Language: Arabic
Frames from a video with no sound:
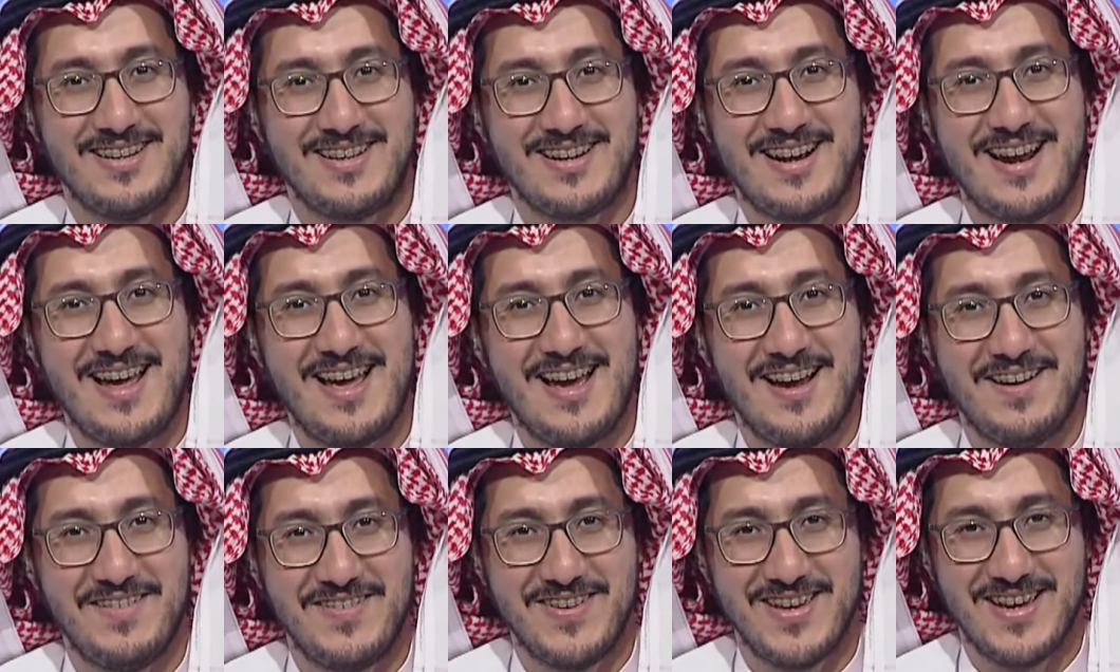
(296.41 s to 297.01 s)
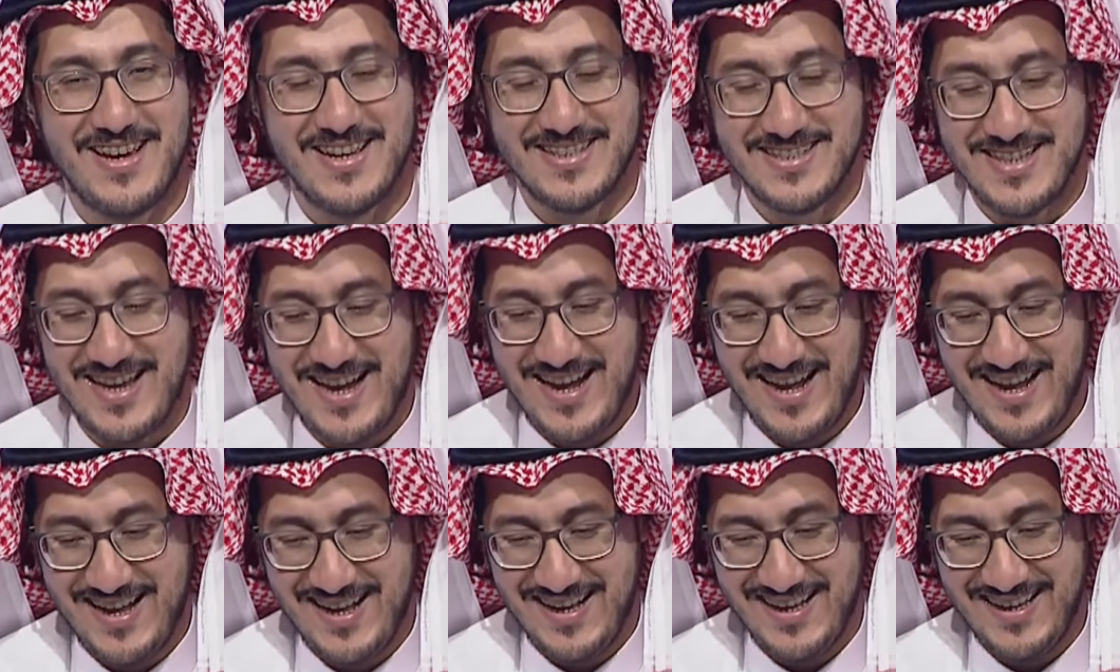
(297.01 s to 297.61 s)
رايحه فيها
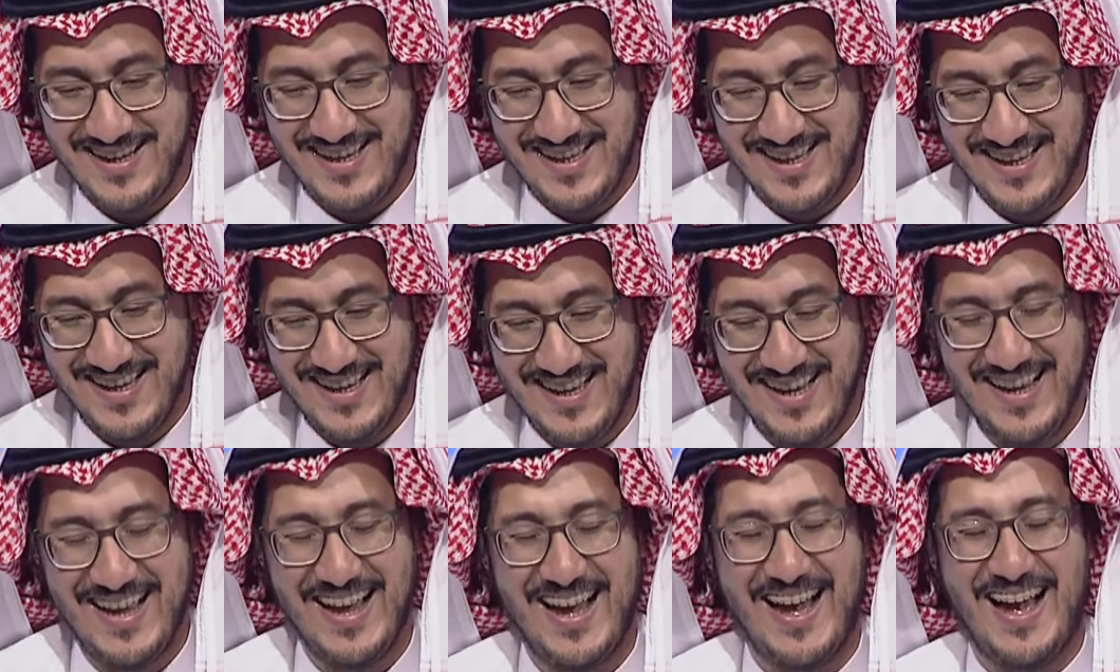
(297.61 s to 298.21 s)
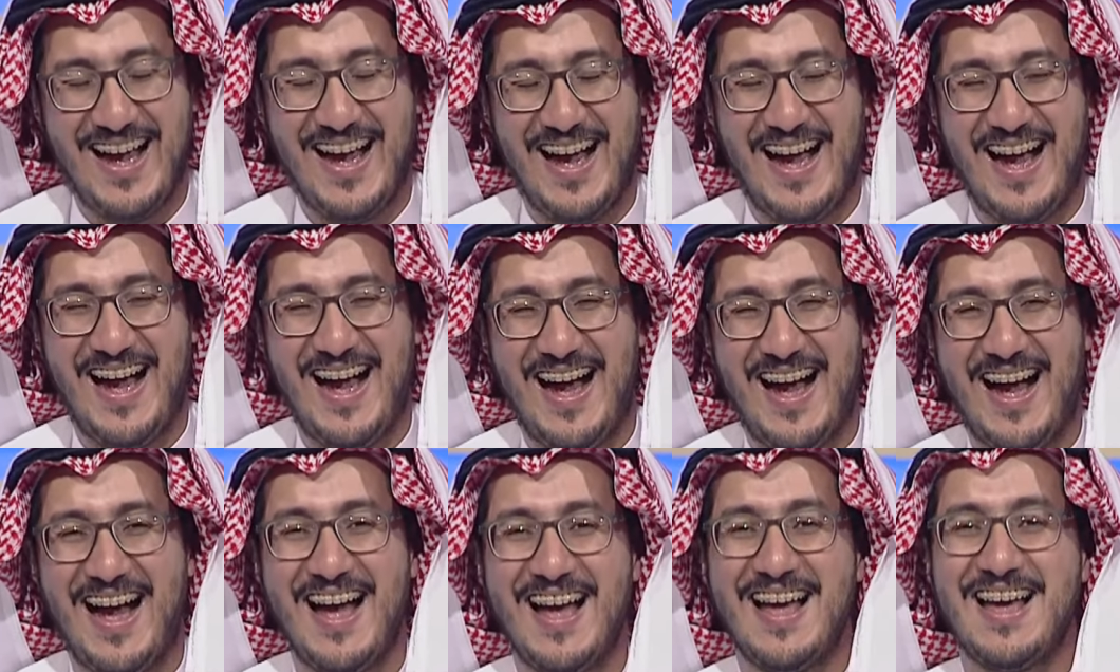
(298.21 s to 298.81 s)
صح؟ يلا خير ان
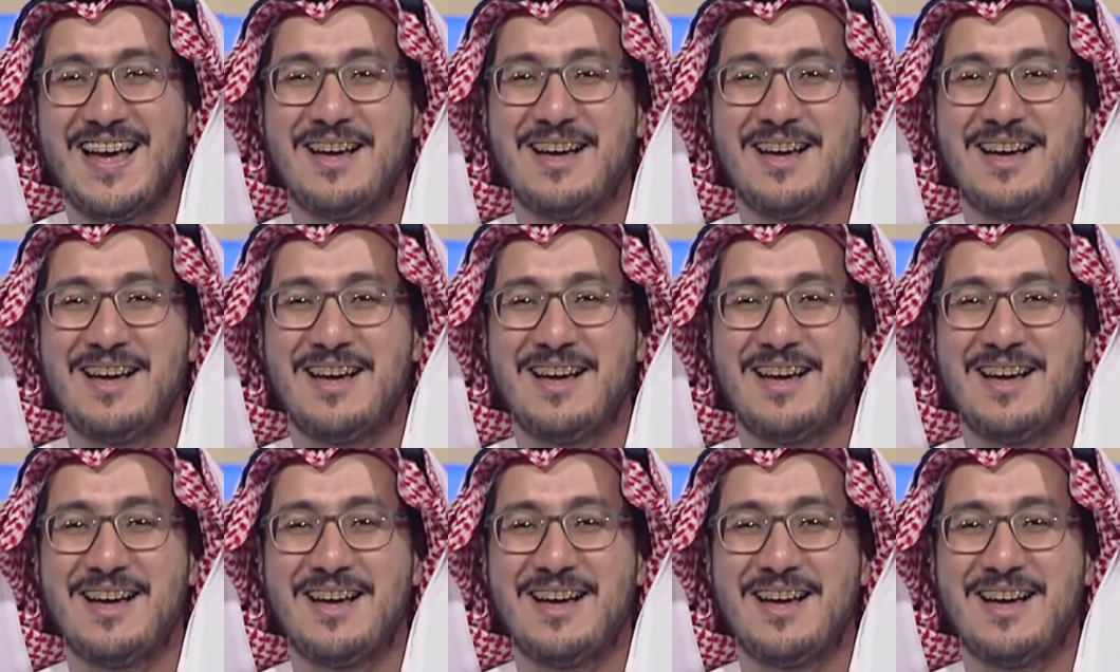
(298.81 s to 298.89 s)
شاء الله